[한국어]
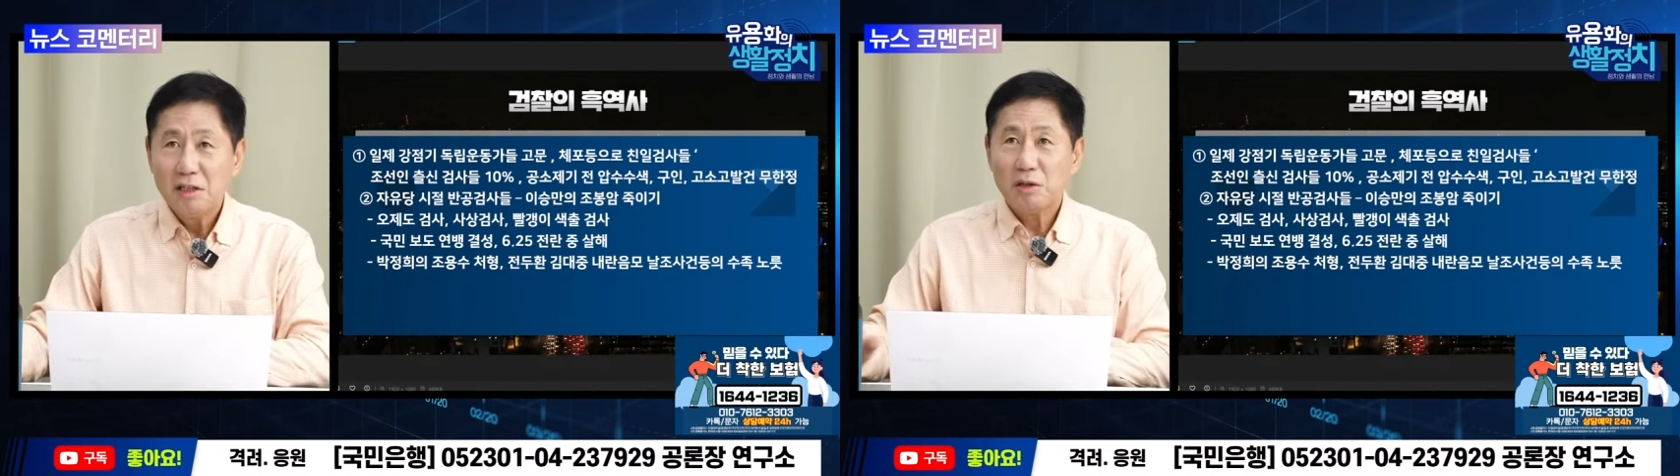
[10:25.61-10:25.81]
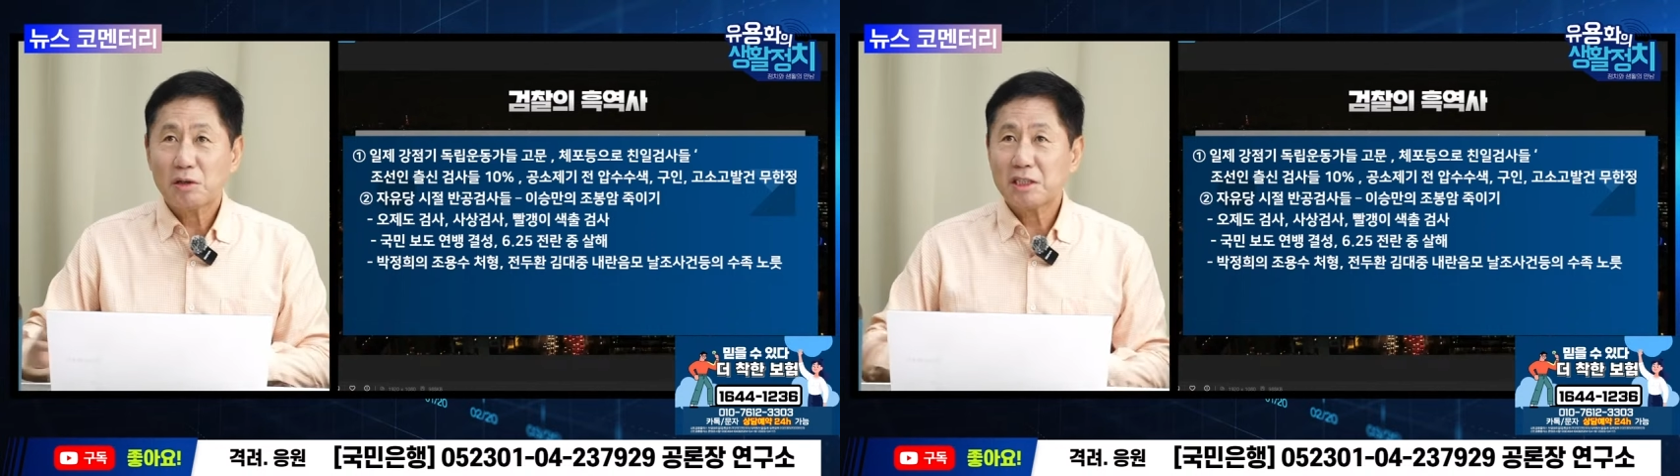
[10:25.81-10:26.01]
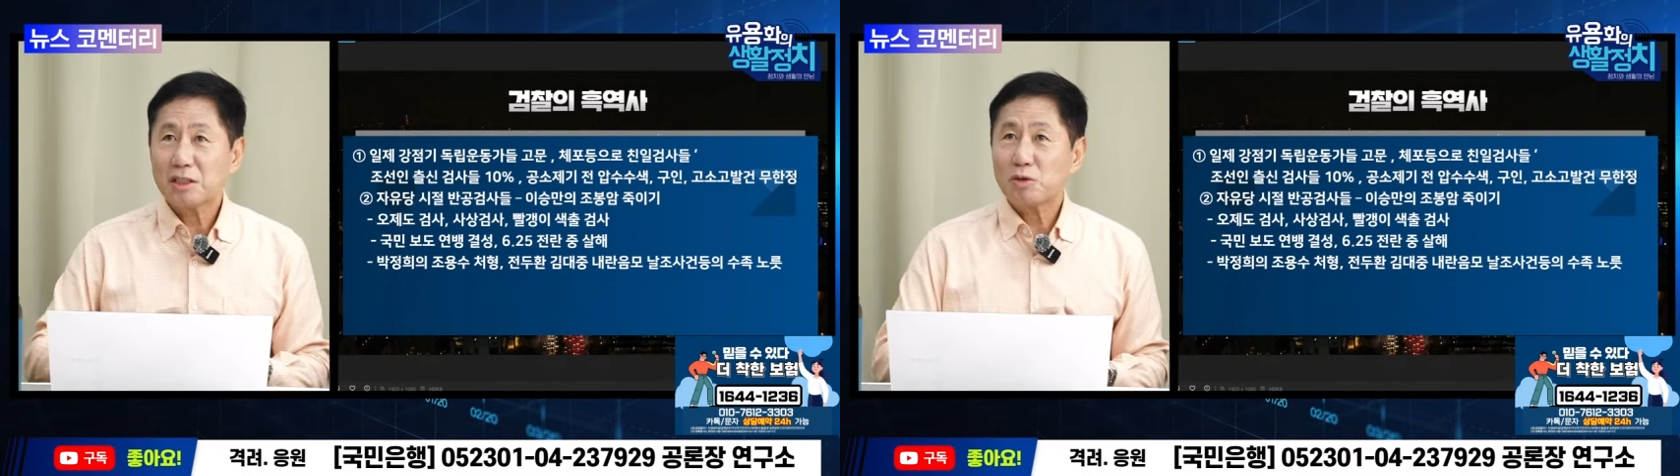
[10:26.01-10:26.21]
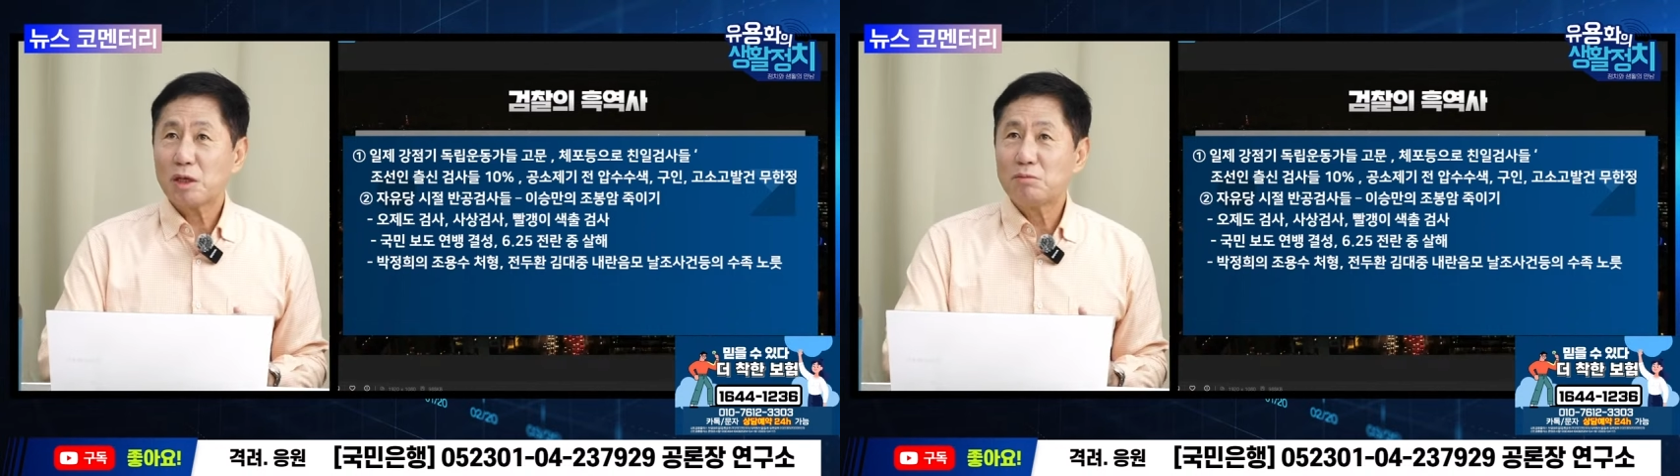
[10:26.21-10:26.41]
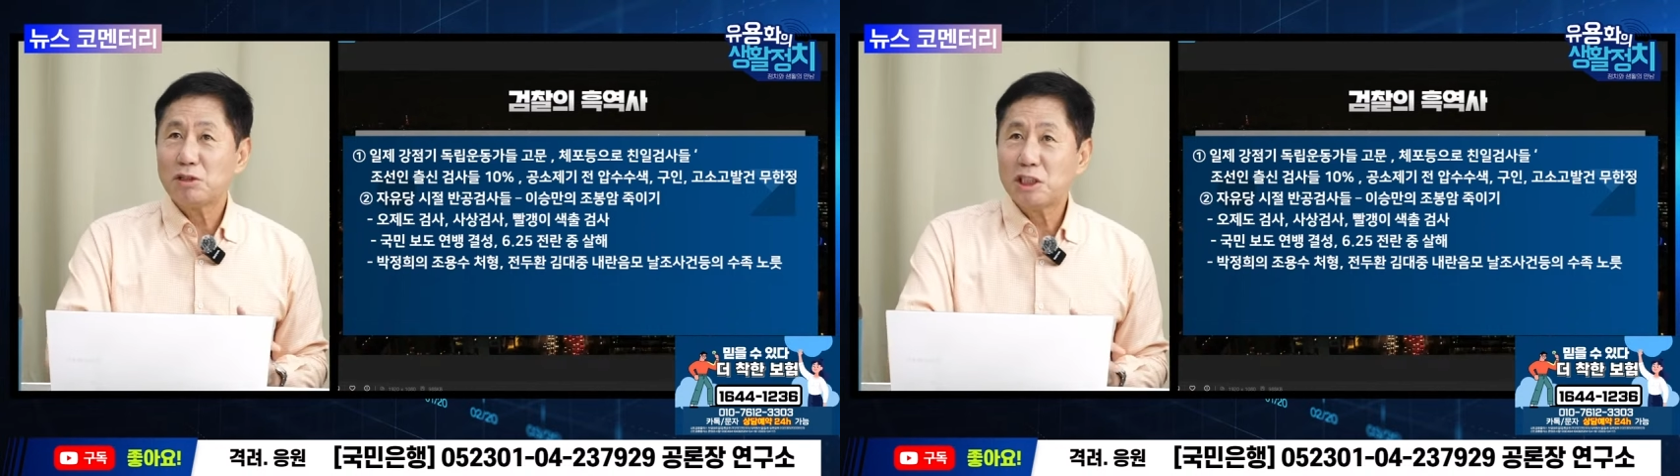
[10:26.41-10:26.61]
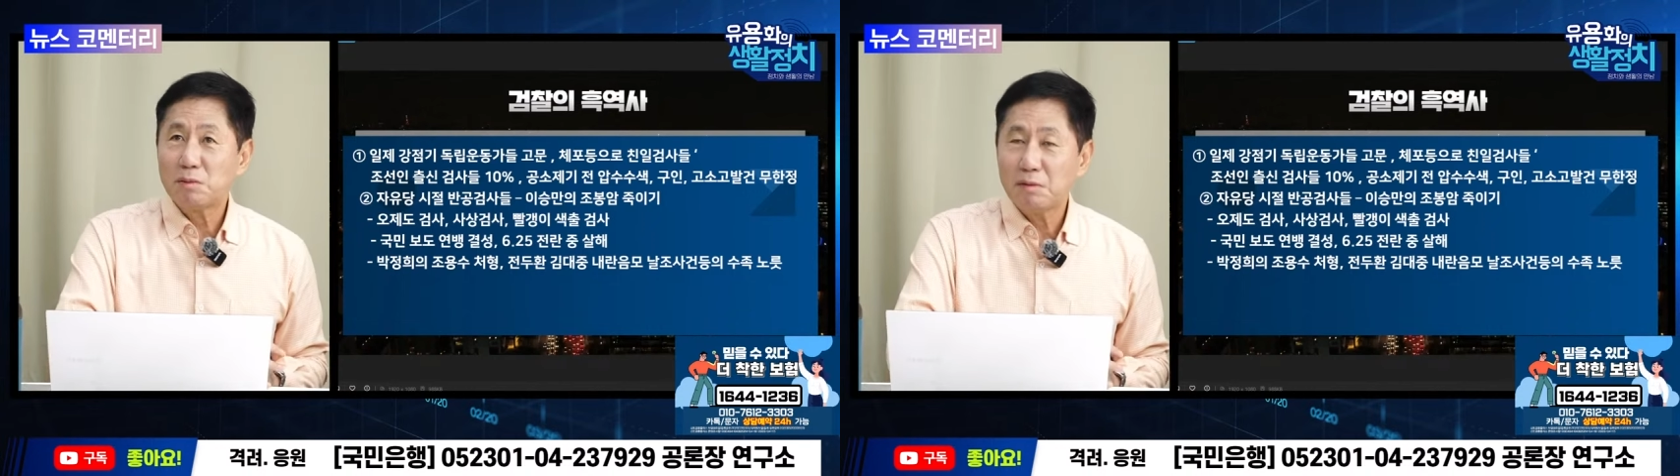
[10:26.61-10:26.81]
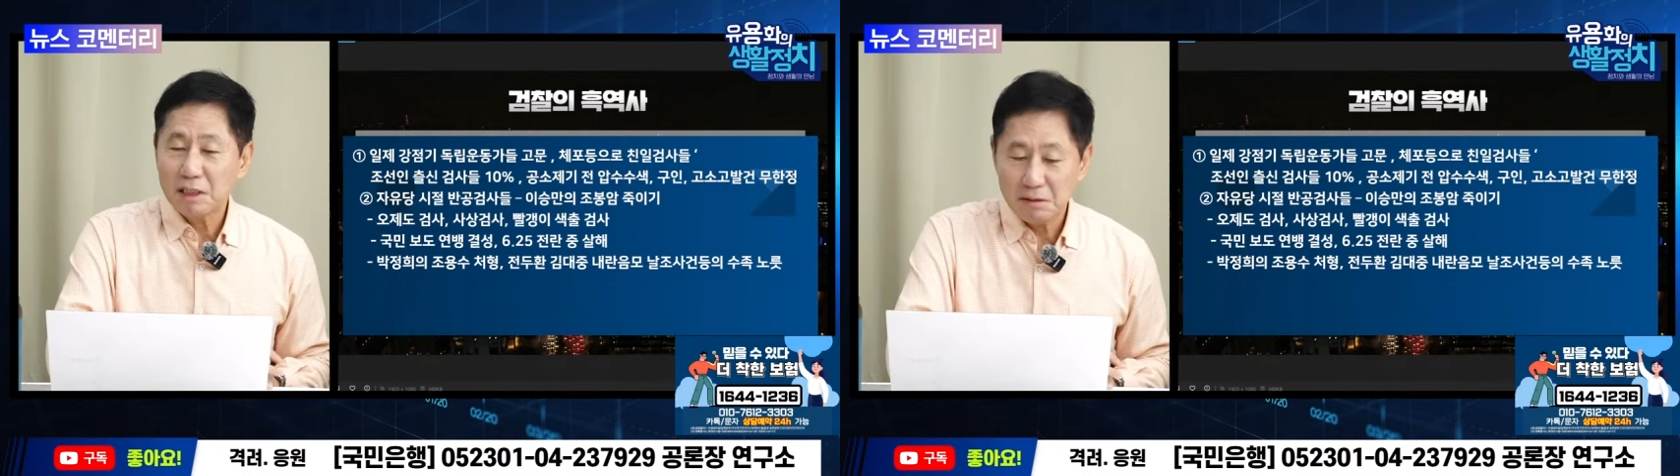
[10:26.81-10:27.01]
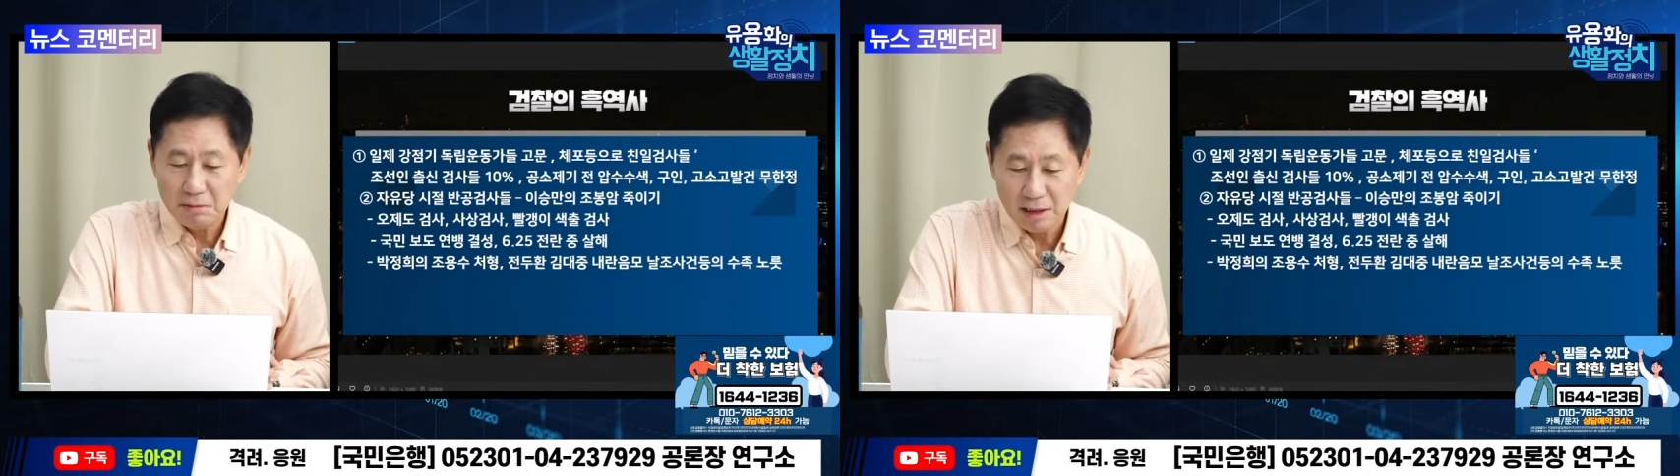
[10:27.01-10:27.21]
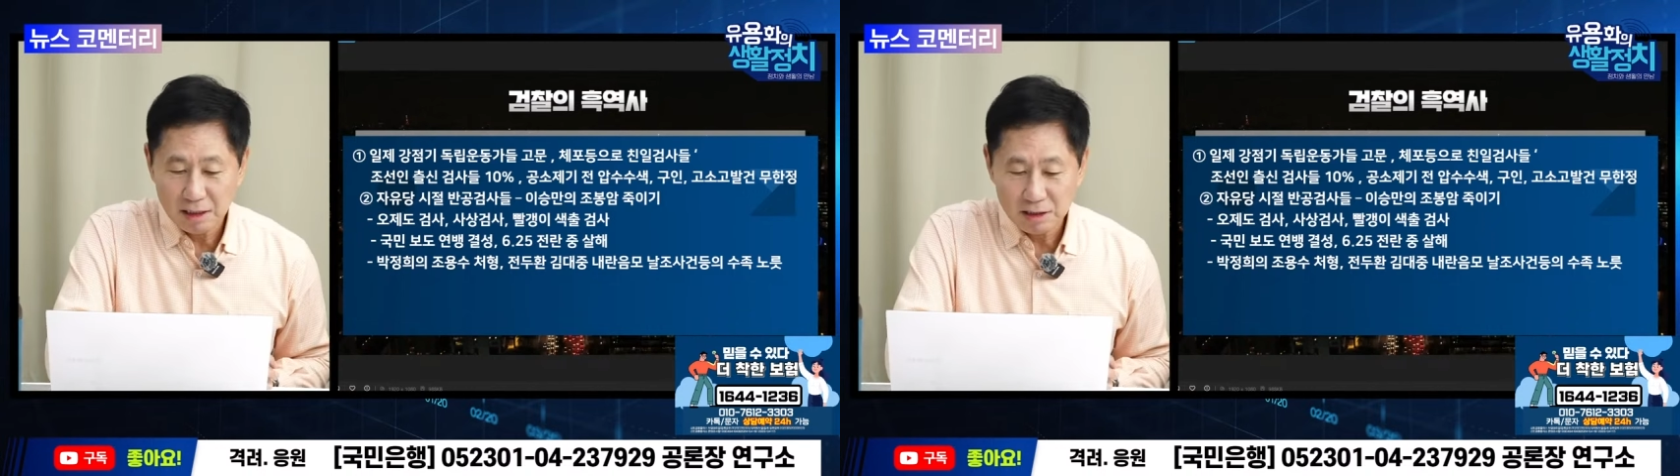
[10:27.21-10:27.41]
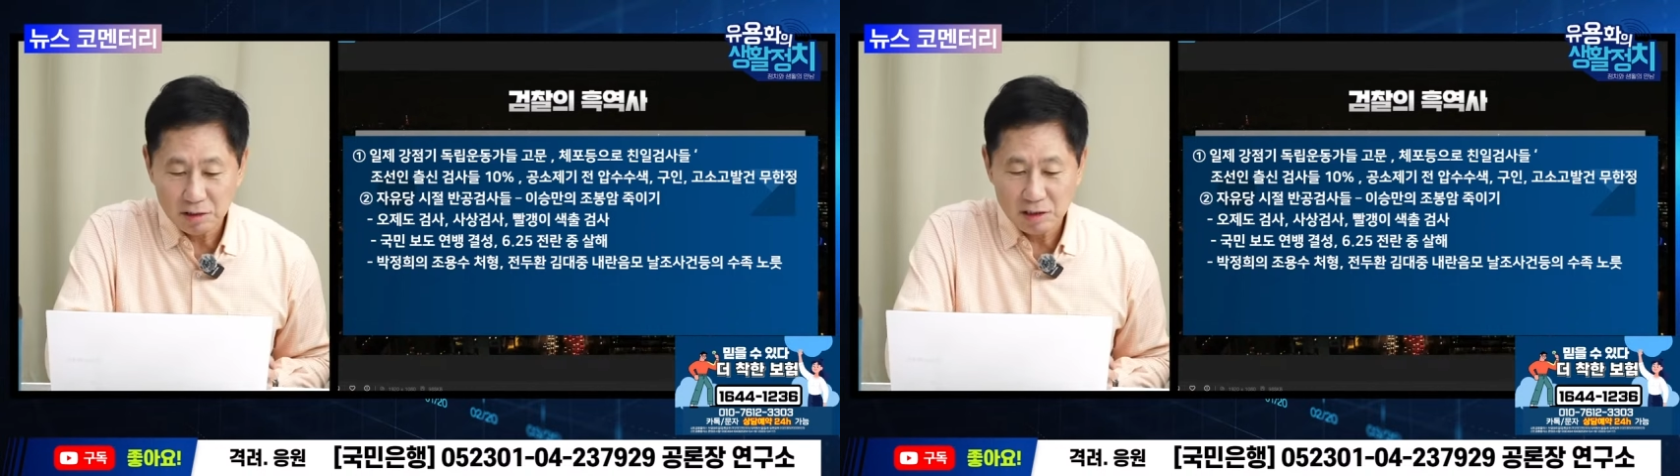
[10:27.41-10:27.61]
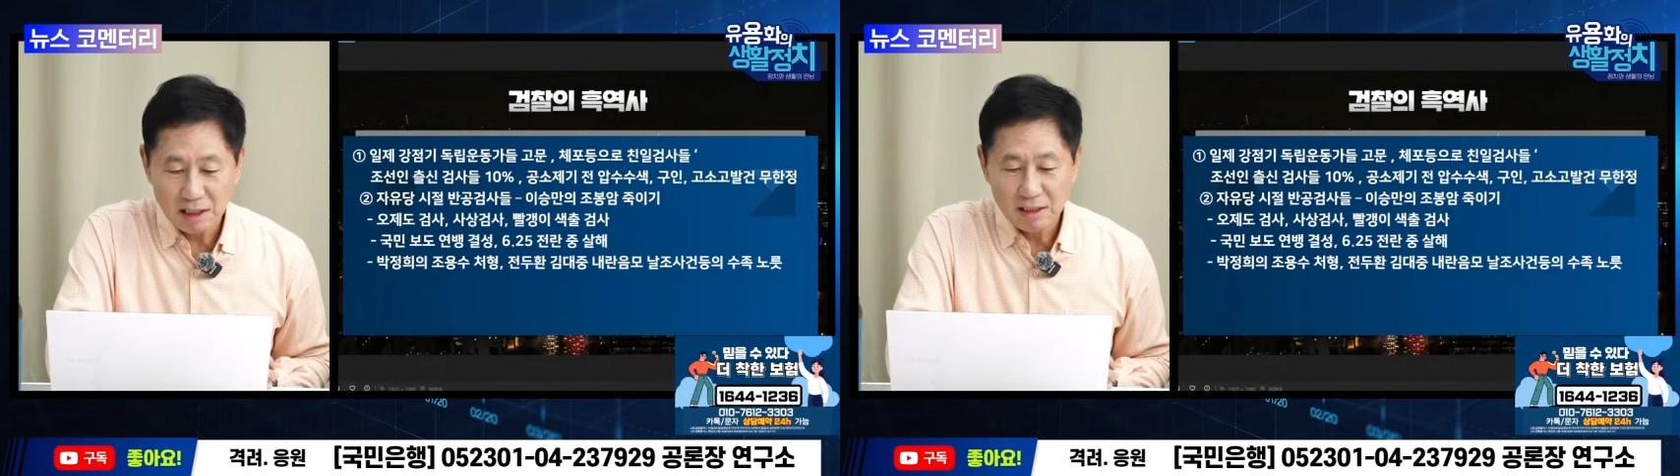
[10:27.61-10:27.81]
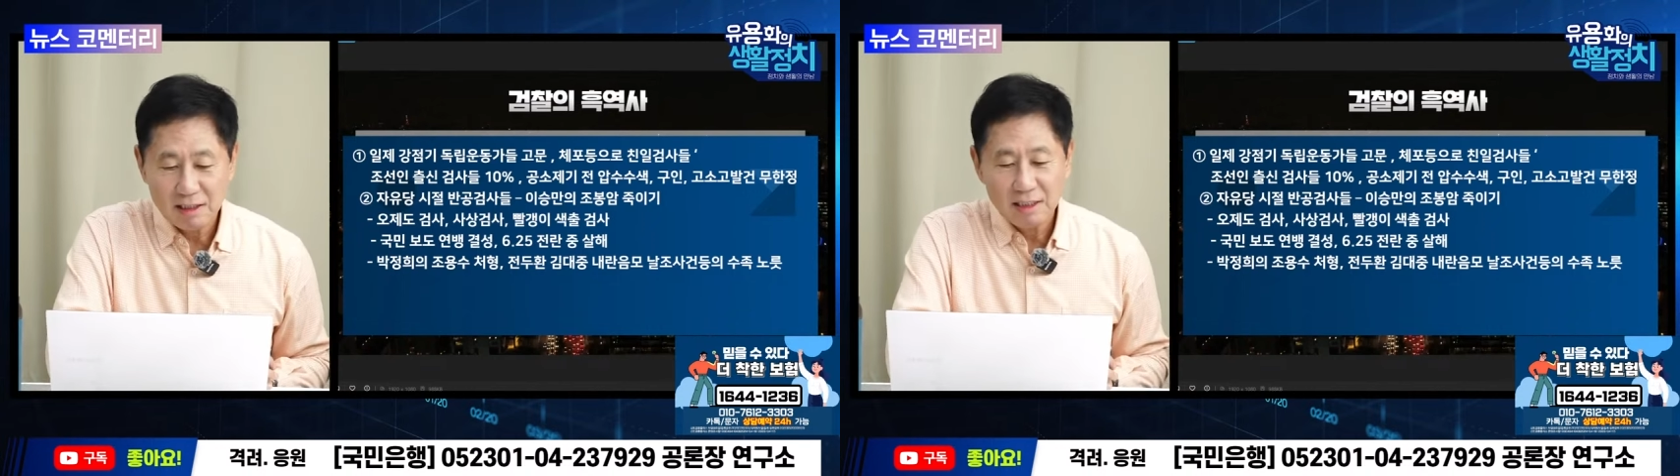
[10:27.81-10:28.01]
역사적으로 한번 짚어봤습니다. 첫째,